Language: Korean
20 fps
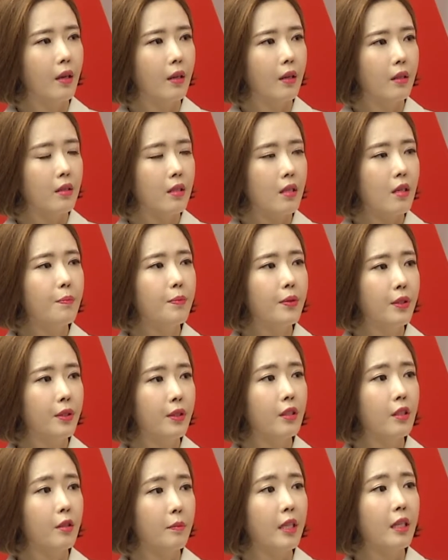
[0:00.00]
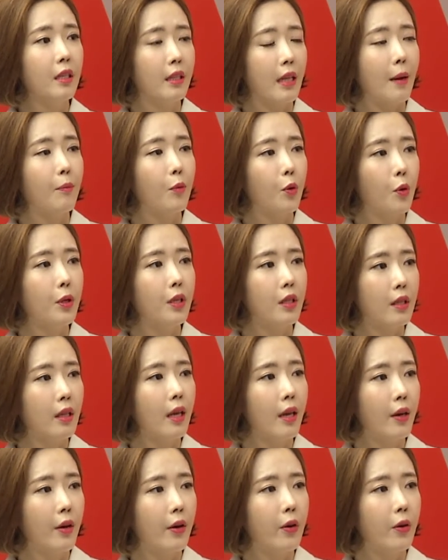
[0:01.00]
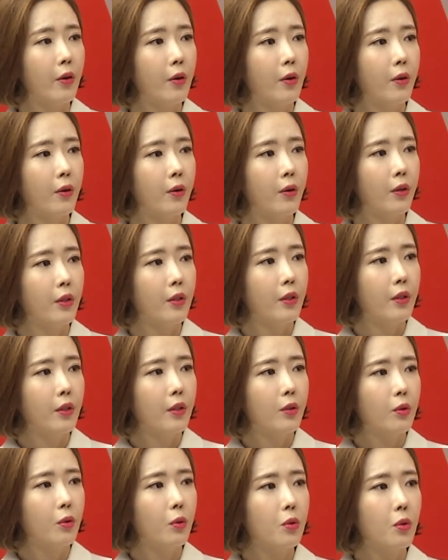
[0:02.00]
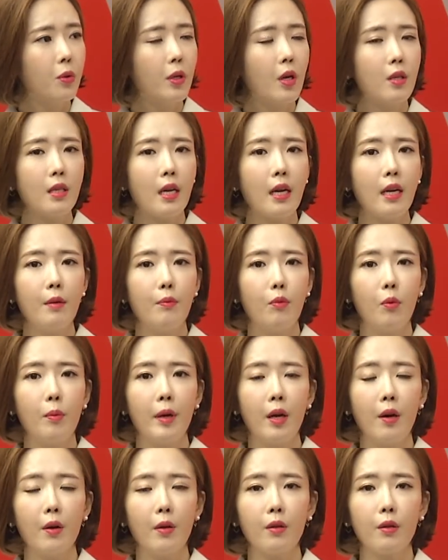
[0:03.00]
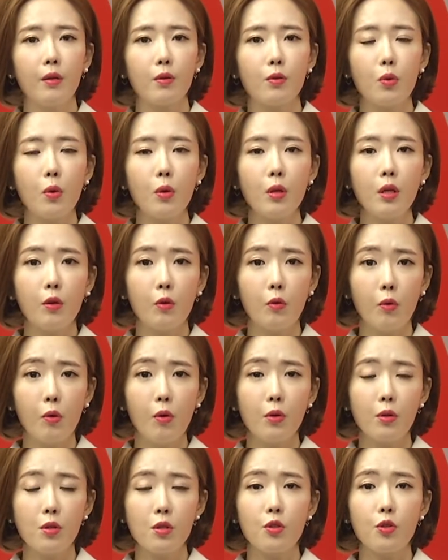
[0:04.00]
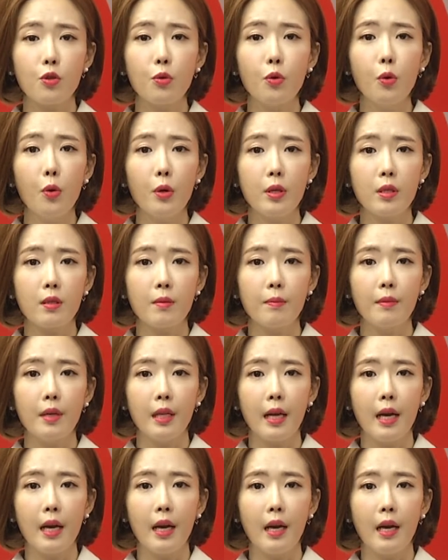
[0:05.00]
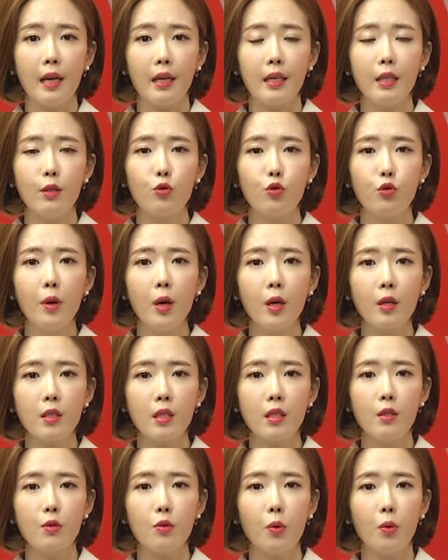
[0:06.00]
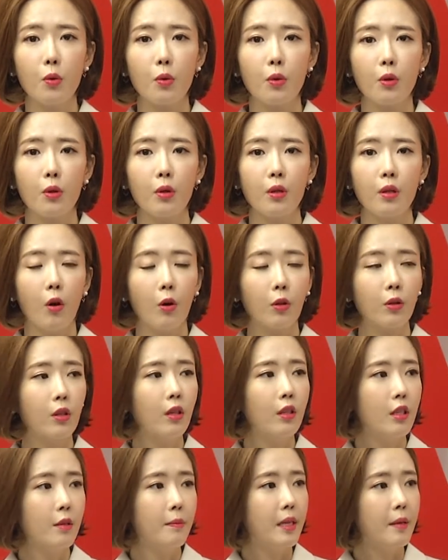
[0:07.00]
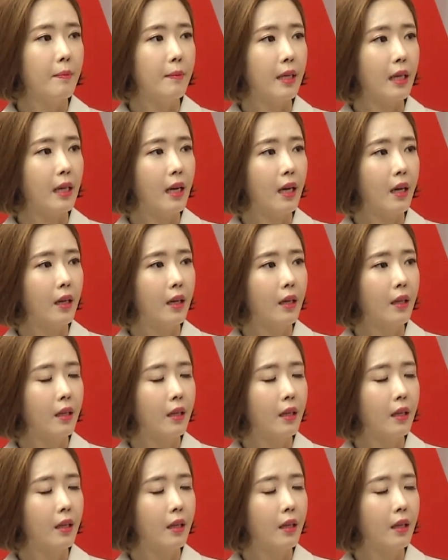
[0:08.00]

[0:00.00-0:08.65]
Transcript: 슬픈 의미를 담고 있네요. 또 소녀상을 보면 손을꼭 쥐고 있습니다. 이 주먹진 손 어떤 의미입니까?